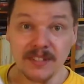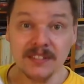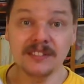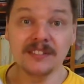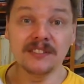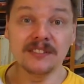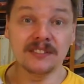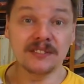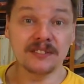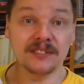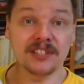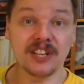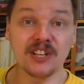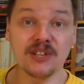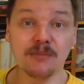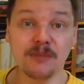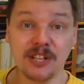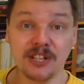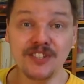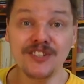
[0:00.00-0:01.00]
Э,
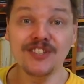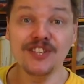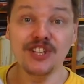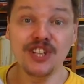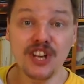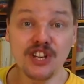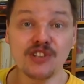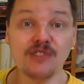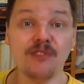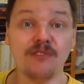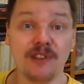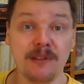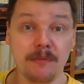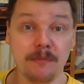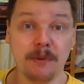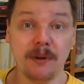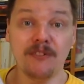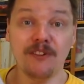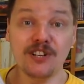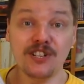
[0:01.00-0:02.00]
скажем так, не сидячего
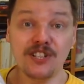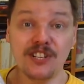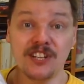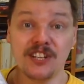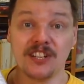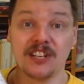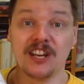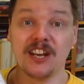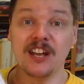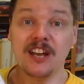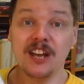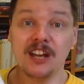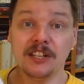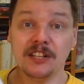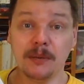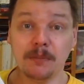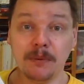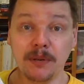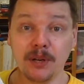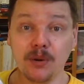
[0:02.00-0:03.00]
времяпровождения
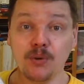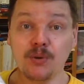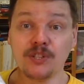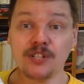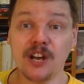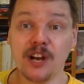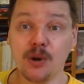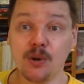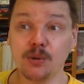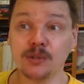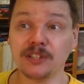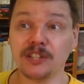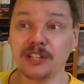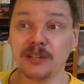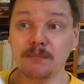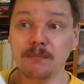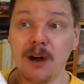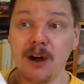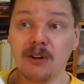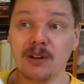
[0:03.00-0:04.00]
на природе, охота,
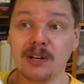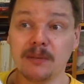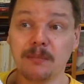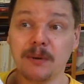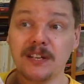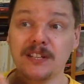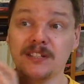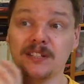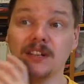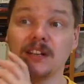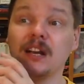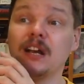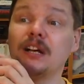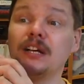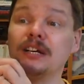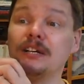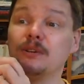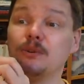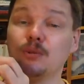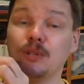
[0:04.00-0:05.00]
рыбалка, поездка
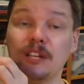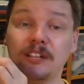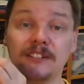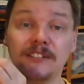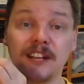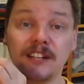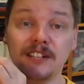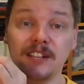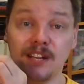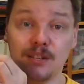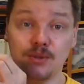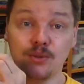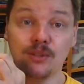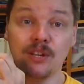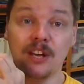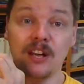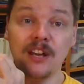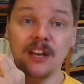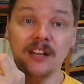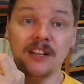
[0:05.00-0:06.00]
э, куда-то на дачу,
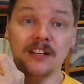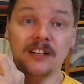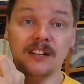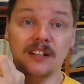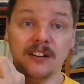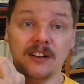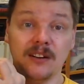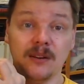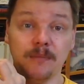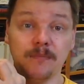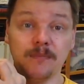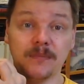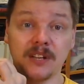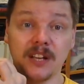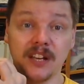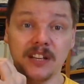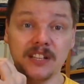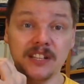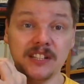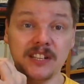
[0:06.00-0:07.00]
да, а,
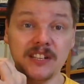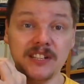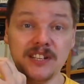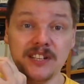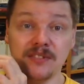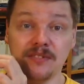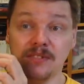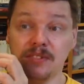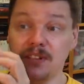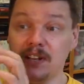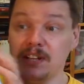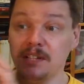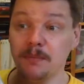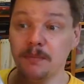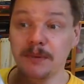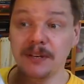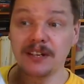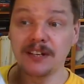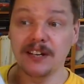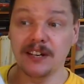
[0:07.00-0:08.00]
какие-то действия, да, это
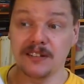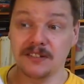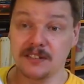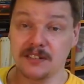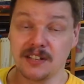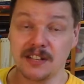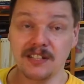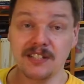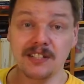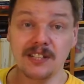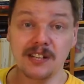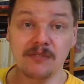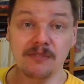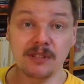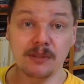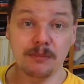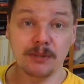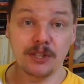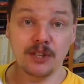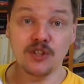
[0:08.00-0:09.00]
прекрасно. Родители в
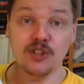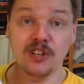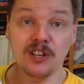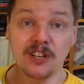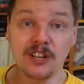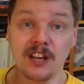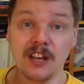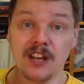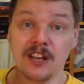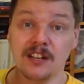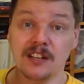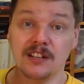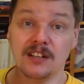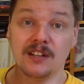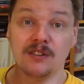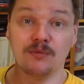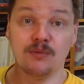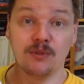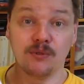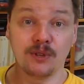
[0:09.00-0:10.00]
этом отношении, э,
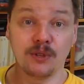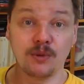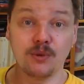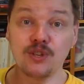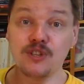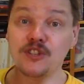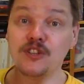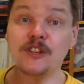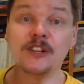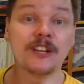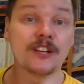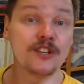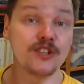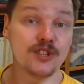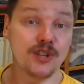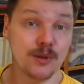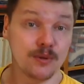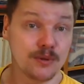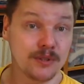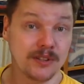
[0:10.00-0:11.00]
Вовкин, очень сильно
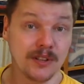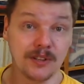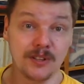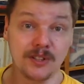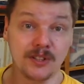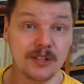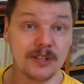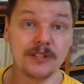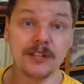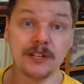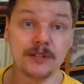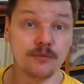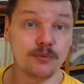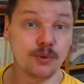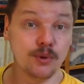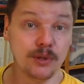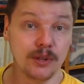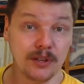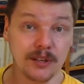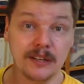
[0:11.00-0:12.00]
отличаются от родителей дяди
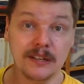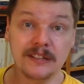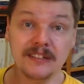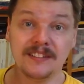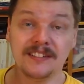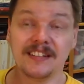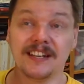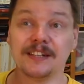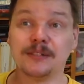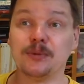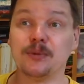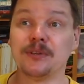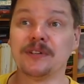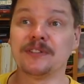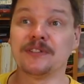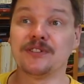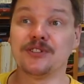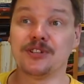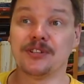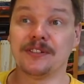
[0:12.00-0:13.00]
Федора, которые,
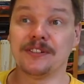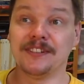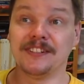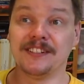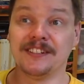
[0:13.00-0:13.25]
значит,